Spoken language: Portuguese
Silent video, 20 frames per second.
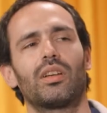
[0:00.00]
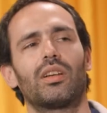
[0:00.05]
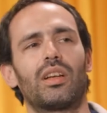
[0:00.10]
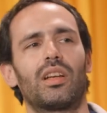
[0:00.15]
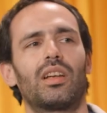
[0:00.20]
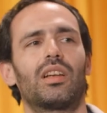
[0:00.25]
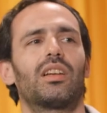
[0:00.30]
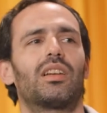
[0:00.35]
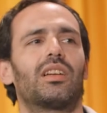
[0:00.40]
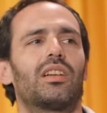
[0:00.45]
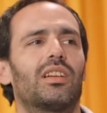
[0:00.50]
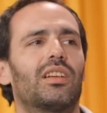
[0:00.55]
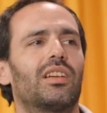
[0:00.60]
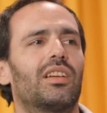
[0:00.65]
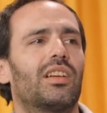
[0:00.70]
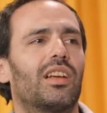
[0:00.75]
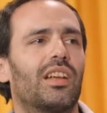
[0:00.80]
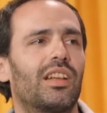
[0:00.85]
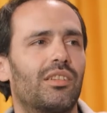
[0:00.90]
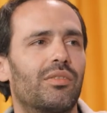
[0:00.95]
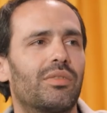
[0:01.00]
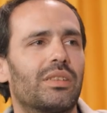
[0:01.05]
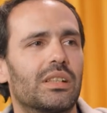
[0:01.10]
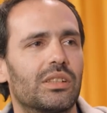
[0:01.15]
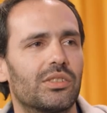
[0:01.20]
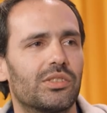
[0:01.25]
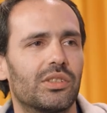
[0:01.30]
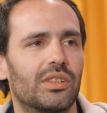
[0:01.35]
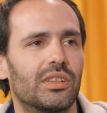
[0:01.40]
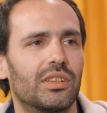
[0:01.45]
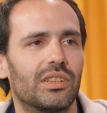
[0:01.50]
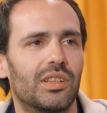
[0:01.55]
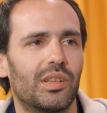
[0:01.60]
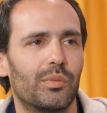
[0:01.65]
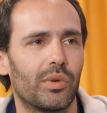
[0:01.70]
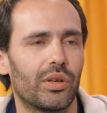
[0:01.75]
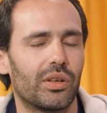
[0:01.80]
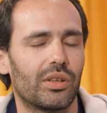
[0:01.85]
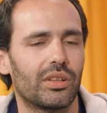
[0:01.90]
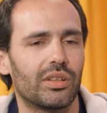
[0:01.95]
é, é, diferente, não é?
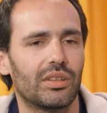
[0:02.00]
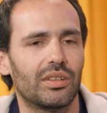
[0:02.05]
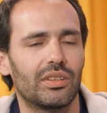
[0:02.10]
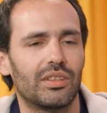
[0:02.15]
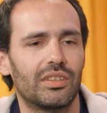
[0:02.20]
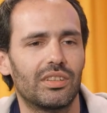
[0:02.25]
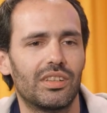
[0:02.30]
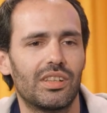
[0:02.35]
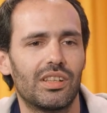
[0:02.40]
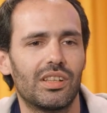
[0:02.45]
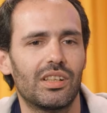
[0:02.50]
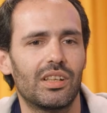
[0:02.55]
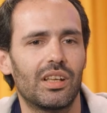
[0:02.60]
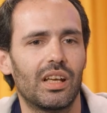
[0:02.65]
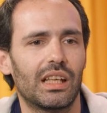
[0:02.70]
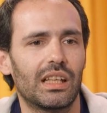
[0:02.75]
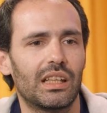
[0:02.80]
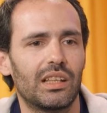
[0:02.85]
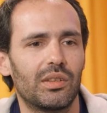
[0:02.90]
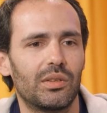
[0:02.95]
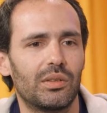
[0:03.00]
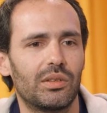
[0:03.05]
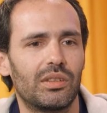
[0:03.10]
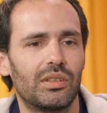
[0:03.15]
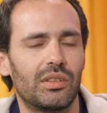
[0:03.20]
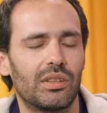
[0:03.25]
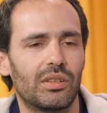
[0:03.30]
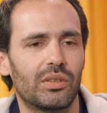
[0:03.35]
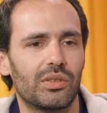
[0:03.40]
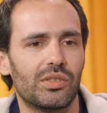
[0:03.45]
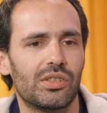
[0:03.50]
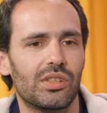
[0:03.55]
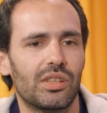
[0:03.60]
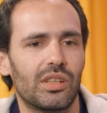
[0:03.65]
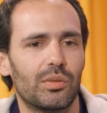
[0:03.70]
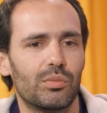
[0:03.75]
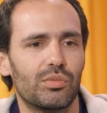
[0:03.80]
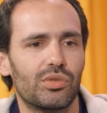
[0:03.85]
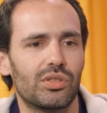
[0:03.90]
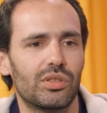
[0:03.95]
Embora Exato. aqui
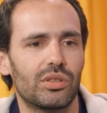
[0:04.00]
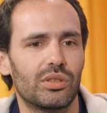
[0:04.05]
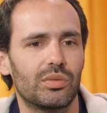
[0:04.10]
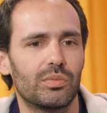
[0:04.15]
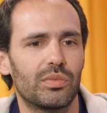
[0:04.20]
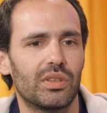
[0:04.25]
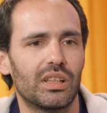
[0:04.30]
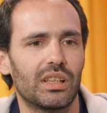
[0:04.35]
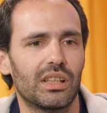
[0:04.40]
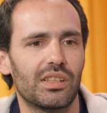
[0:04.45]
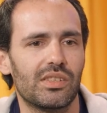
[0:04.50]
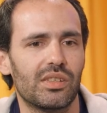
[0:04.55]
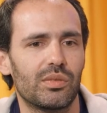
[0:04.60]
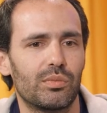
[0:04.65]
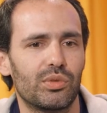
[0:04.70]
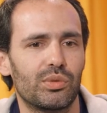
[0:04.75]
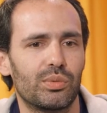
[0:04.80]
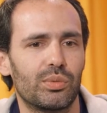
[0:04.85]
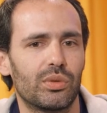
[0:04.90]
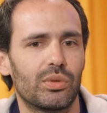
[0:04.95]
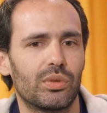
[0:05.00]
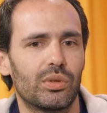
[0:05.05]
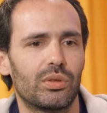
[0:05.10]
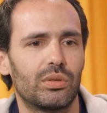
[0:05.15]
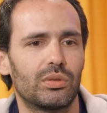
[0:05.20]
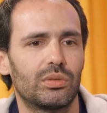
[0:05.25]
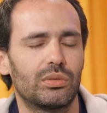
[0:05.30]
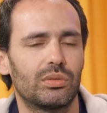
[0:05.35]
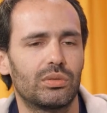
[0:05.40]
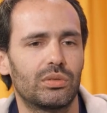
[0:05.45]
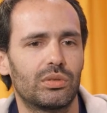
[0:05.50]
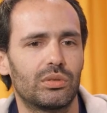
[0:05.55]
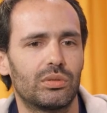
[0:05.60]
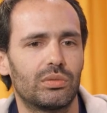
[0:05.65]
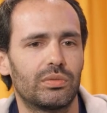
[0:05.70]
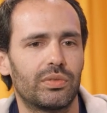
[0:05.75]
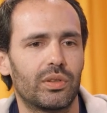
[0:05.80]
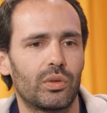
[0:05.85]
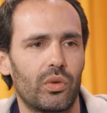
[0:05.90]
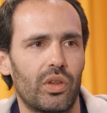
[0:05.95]
consigamos ter uma ligação muito boa com,
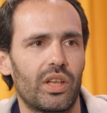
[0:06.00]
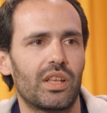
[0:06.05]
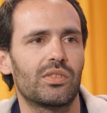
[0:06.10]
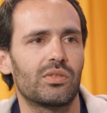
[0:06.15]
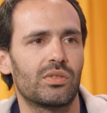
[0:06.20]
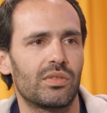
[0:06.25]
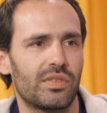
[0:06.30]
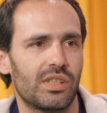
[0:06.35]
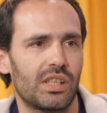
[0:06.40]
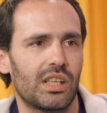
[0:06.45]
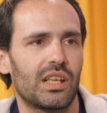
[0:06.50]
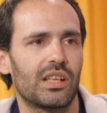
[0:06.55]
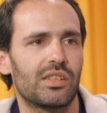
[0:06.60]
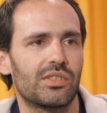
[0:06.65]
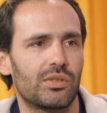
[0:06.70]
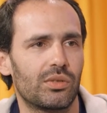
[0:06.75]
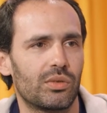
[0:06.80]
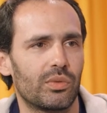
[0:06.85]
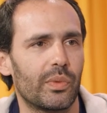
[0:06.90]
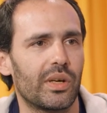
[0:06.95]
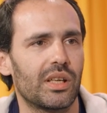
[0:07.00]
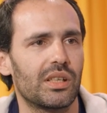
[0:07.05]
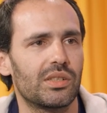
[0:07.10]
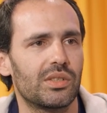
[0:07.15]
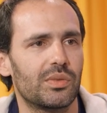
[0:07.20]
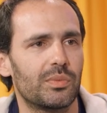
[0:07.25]
com faculdades, universidades e tudo mais,